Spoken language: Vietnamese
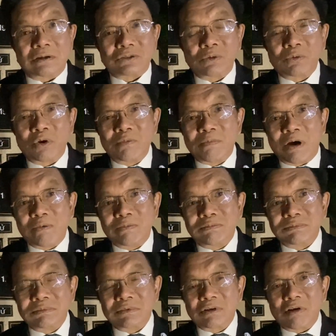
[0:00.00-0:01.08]
Chúng tôi
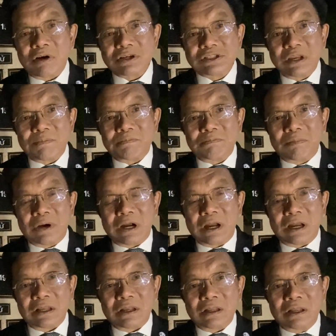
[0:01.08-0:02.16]
mong có cái dịp
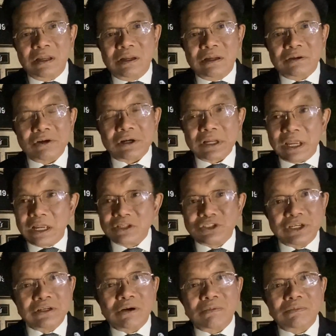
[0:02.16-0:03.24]
mà được nghe
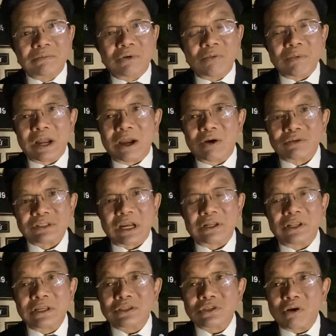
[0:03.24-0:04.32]
chính ông Hung Cao giải
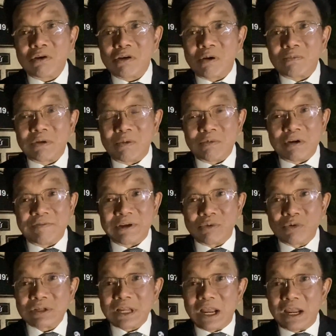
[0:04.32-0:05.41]
thích cho cộng đồng người Việt
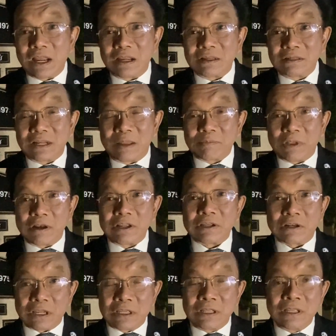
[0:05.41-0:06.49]
quốc gia Nam Cali ở
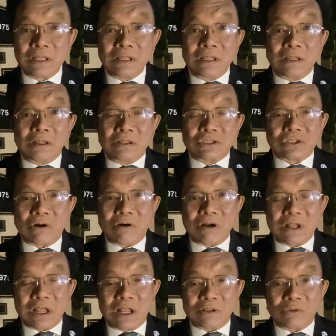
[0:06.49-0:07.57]
đây, cho
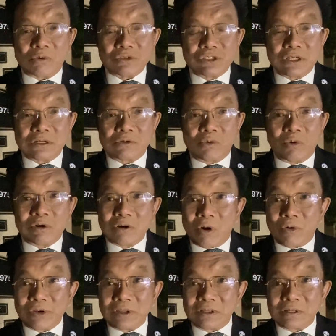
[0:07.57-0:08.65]
các tổ chức quân
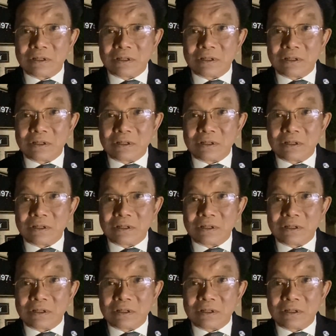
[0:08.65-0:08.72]
đội